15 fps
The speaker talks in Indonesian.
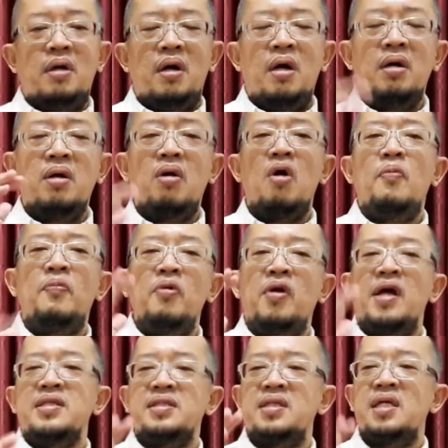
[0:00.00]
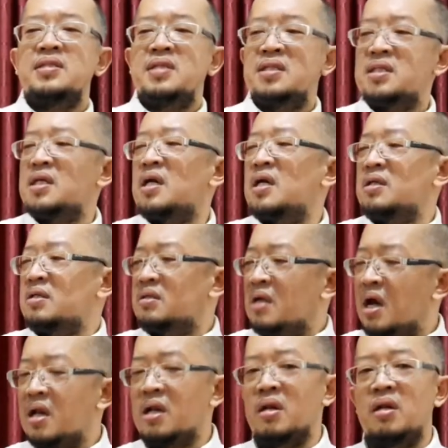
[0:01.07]
engkau bukan saja
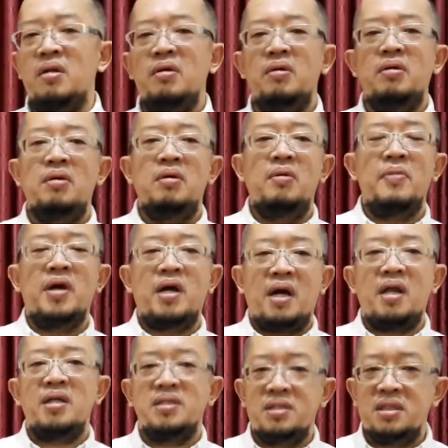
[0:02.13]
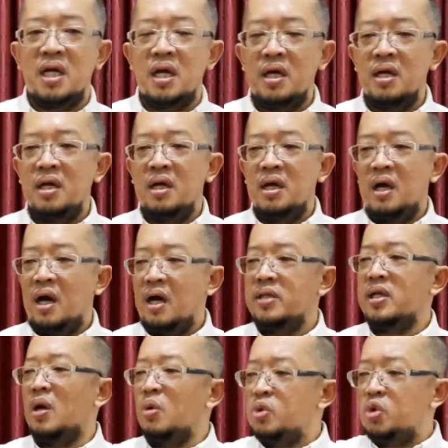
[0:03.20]
sekedar bekerja
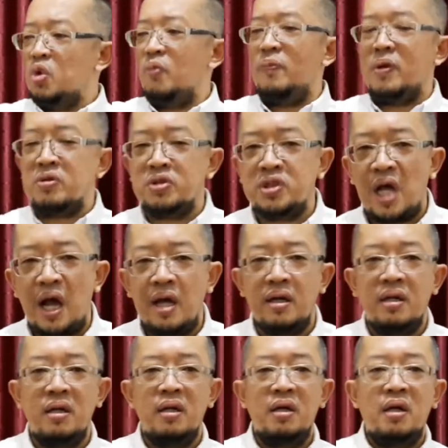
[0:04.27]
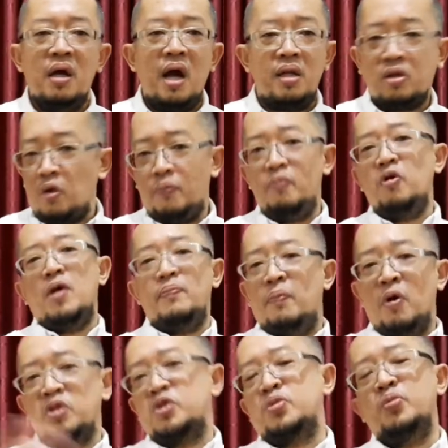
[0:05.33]
hanya untuk perusahaan atau mungkin
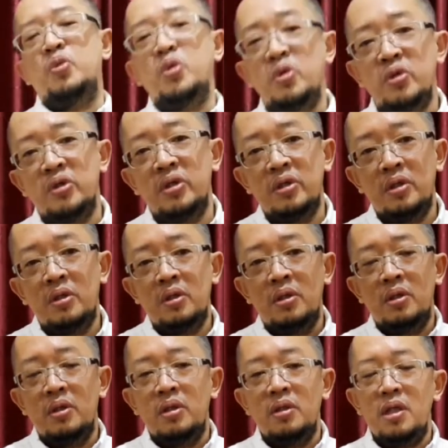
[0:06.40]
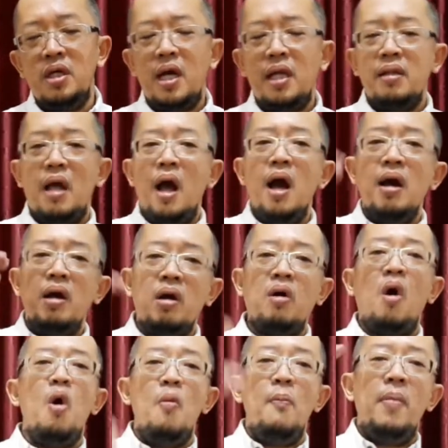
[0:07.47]
bosmu. Ingat,
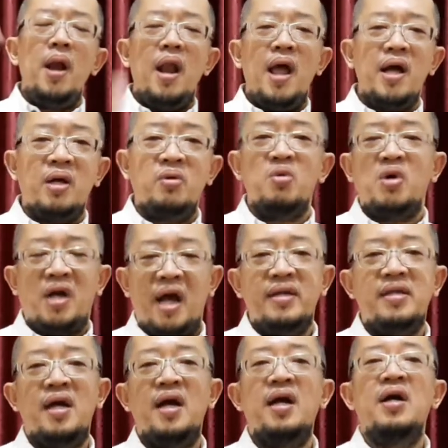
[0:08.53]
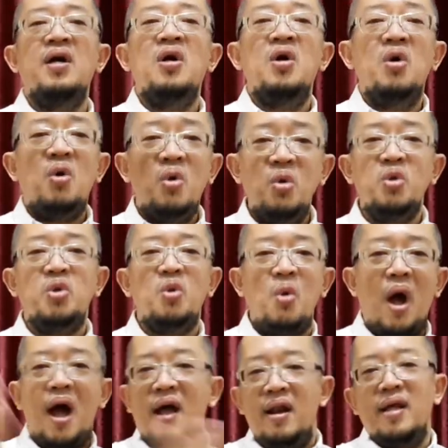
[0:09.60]
engkau melakukannya
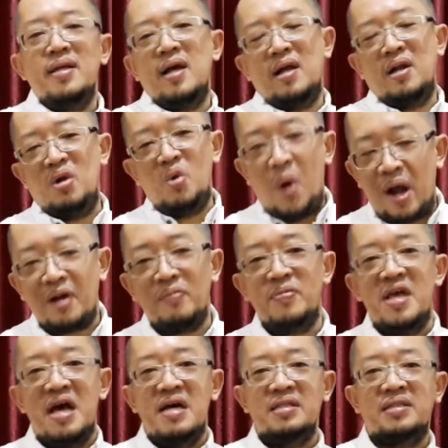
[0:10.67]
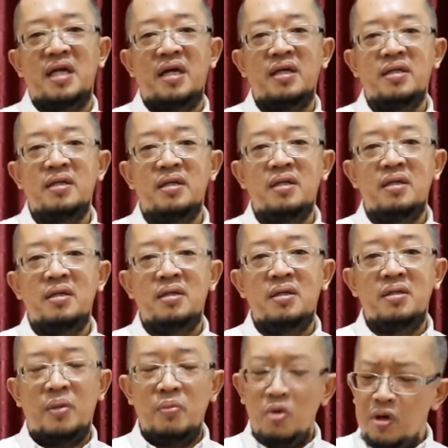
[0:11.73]
untuk Allah yang luar biasa.
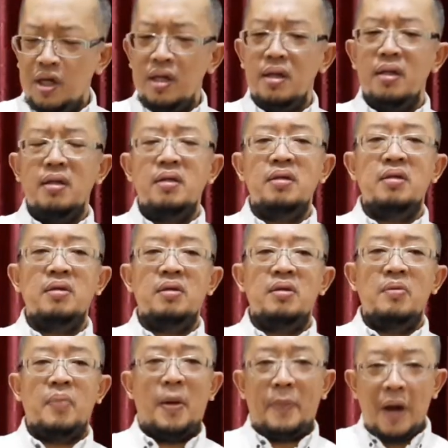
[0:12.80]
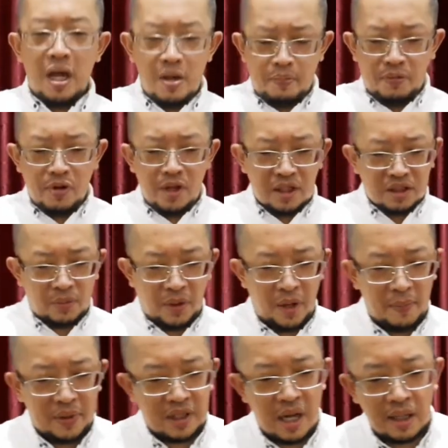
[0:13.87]
Dan mungkin Bapak Ibu yang sebagai
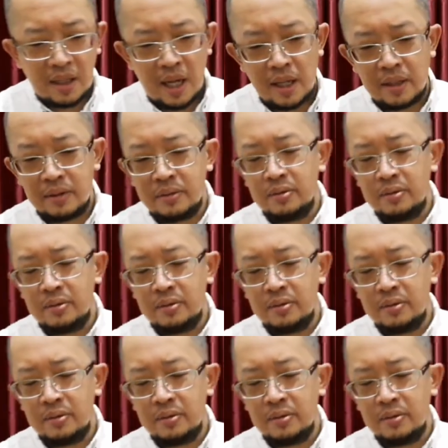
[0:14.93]
pedagang,